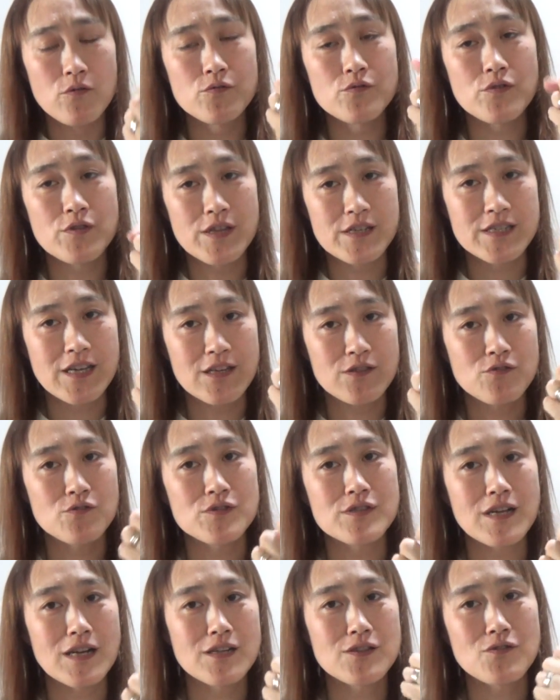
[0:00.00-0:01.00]
お風呂でチャット
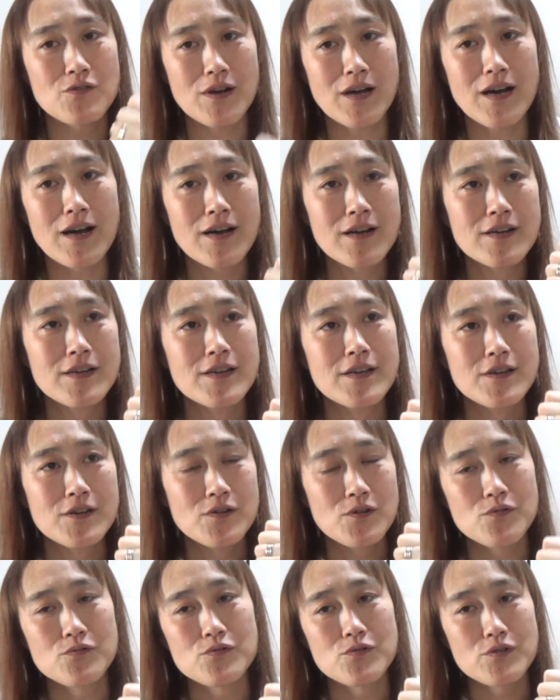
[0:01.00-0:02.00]
したりとか、
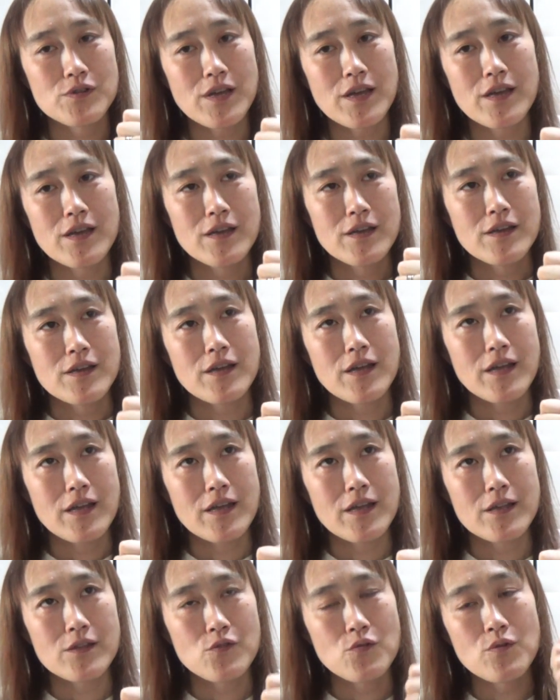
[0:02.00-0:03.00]
お風呂で、
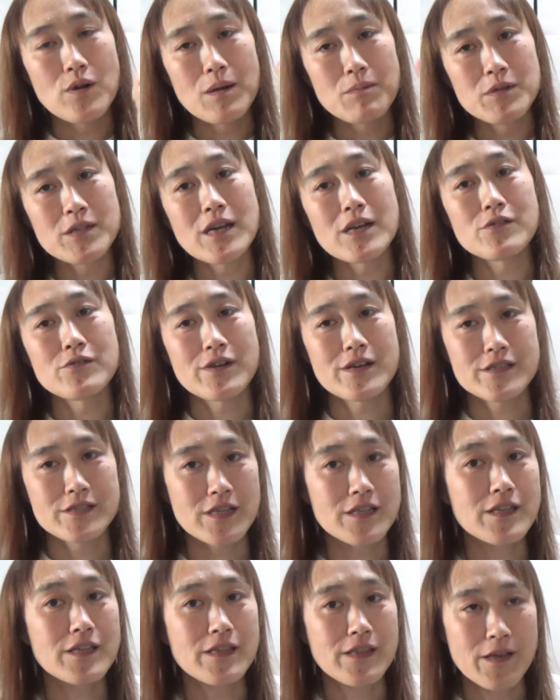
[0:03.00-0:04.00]
えー、動画見たりとかし
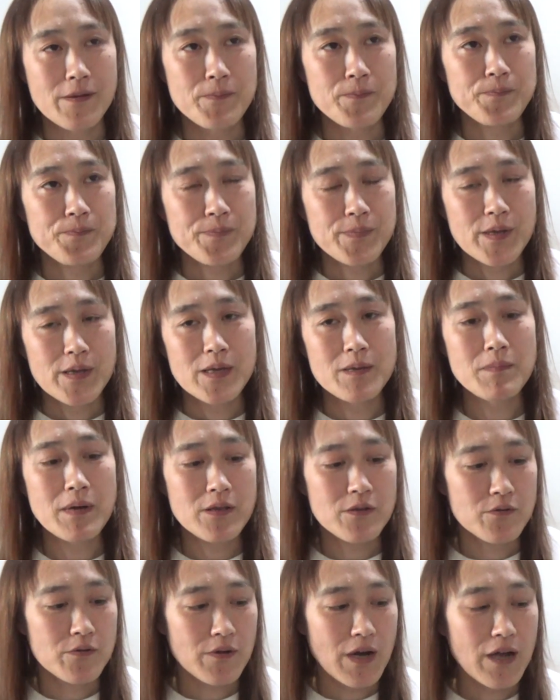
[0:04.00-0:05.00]
ててね。
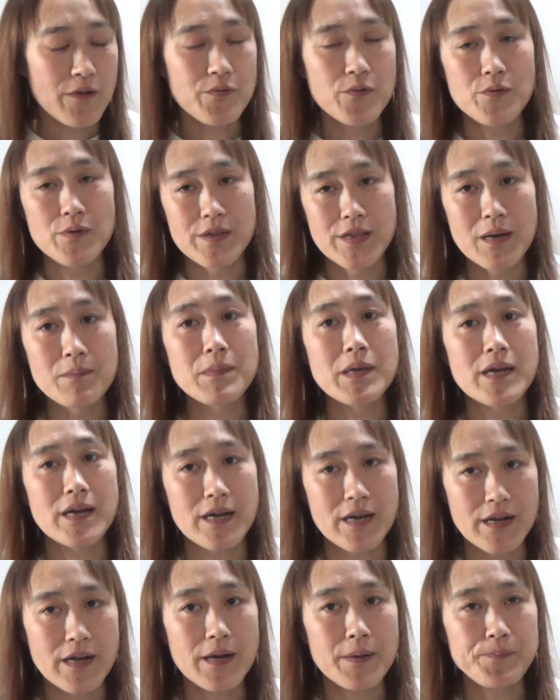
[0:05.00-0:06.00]
今の iPhone はダメや
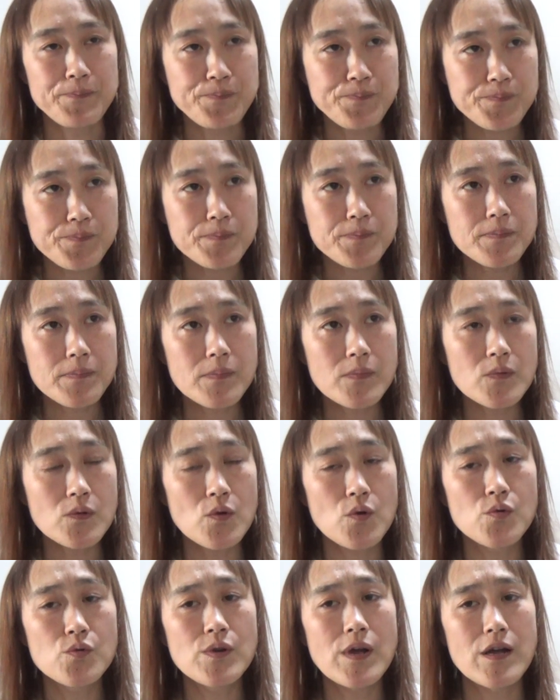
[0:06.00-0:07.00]
から、
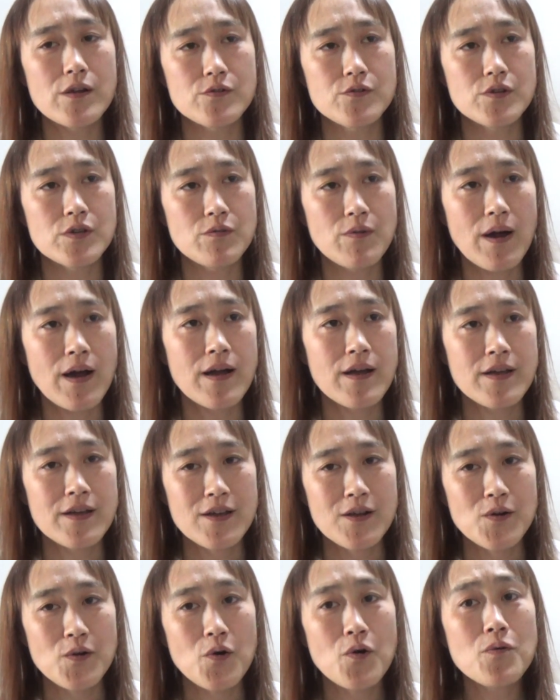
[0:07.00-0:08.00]
お風呂入るときは
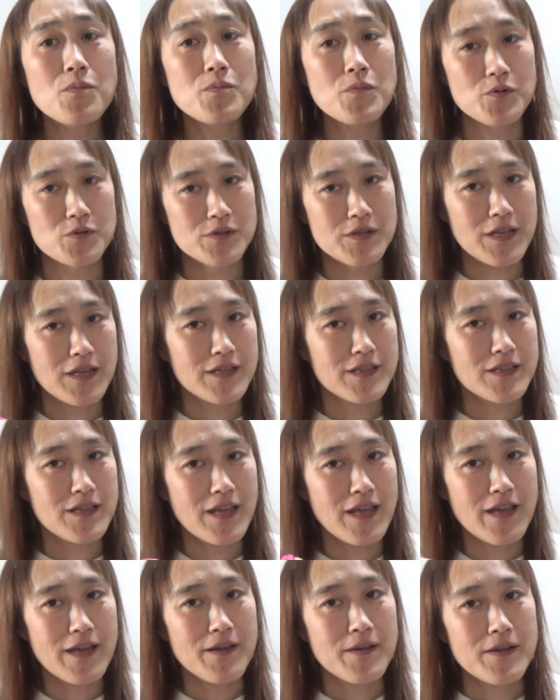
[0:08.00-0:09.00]
本持って行っ
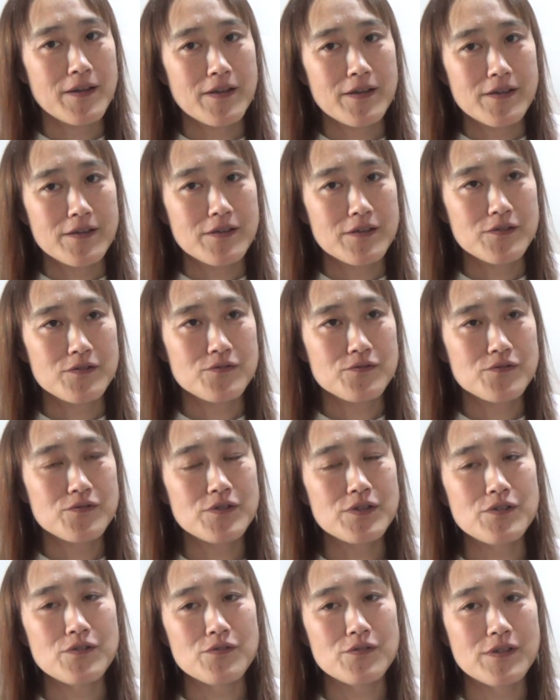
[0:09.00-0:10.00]
て、ゆっく
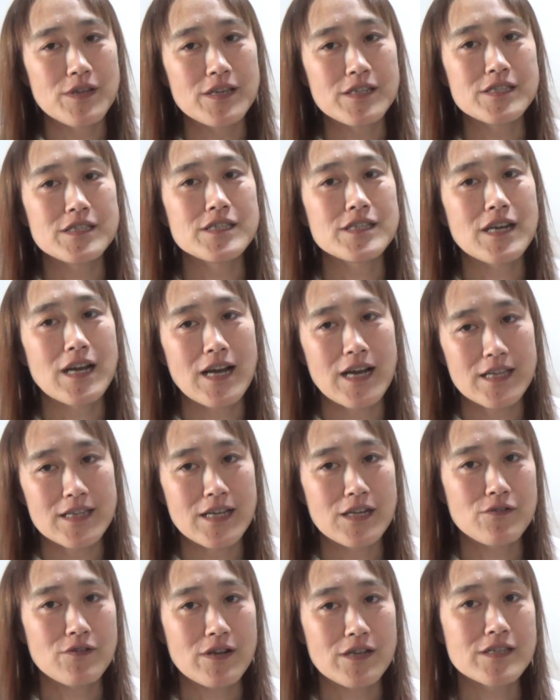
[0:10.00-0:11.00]
り読んで1時間入った
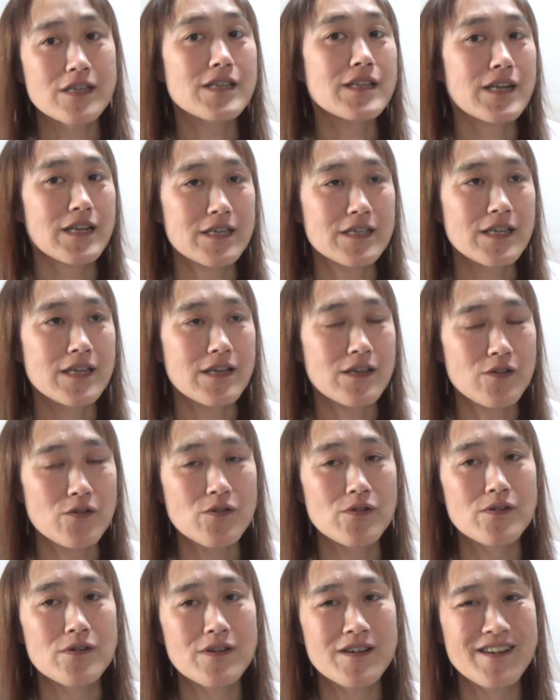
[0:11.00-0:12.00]
りとかしてたりしてんけど、